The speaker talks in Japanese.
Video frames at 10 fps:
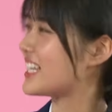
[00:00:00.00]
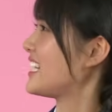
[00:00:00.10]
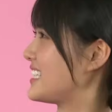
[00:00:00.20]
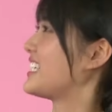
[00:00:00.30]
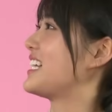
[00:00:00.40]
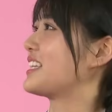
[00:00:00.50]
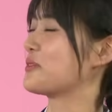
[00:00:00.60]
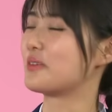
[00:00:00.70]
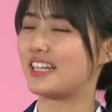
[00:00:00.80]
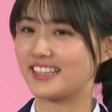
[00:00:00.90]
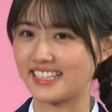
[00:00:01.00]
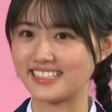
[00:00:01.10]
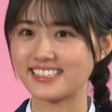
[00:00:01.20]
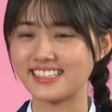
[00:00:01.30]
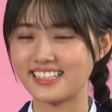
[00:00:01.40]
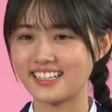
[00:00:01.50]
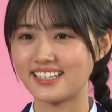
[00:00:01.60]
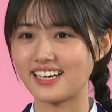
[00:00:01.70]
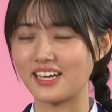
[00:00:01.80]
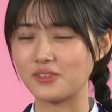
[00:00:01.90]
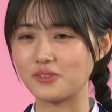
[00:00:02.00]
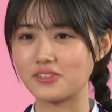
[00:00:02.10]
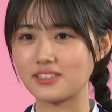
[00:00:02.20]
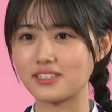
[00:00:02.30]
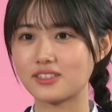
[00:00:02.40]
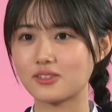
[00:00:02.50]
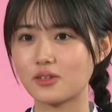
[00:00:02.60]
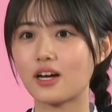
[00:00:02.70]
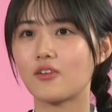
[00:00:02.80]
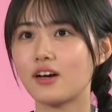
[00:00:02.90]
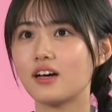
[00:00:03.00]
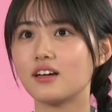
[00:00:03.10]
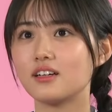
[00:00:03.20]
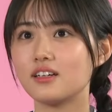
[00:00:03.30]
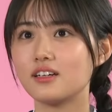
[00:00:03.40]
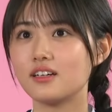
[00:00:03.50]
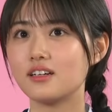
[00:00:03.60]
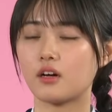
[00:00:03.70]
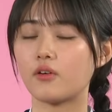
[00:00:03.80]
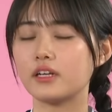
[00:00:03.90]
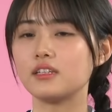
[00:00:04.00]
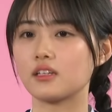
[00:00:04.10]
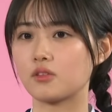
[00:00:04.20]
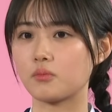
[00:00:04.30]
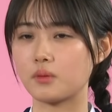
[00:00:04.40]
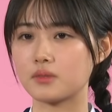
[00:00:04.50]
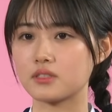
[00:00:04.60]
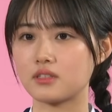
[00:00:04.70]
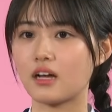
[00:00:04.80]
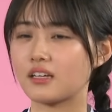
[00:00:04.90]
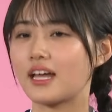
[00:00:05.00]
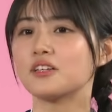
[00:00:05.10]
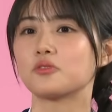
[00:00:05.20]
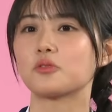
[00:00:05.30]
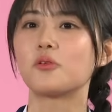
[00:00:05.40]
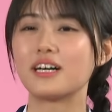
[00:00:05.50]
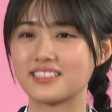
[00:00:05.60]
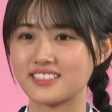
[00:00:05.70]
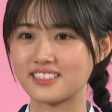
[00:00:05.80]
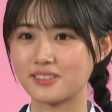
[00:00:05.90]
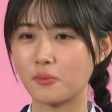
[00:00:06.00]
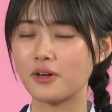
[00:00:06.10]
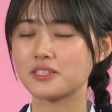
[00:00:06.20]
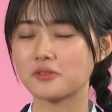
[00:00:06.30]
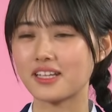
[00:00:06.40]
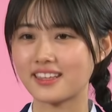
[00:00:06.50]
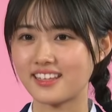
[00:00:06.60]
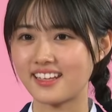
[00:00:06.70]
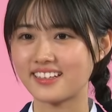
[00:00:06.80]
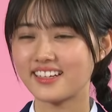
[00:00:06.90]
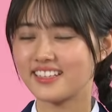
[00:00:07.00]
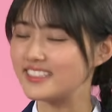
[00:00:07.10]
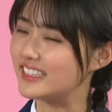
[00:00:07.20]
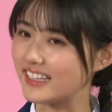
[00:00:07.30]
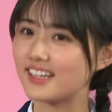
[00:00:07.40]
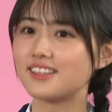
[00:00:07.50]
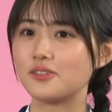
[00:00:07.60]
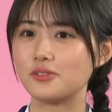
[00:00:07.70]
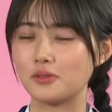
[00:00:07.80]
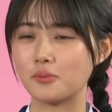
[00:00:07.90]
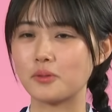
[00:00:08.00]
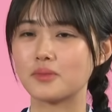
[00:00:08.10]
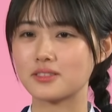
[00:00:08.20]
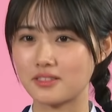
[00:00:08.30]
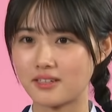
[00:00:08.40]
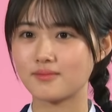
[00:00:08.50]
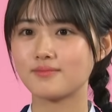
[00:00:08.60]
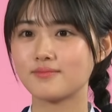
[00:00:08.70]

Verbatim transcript: ぜひぜひやってもらってやりますあのとかは可愛いなと思いますなんか男女問わず燃え袖っていいなっていうふうに思いますね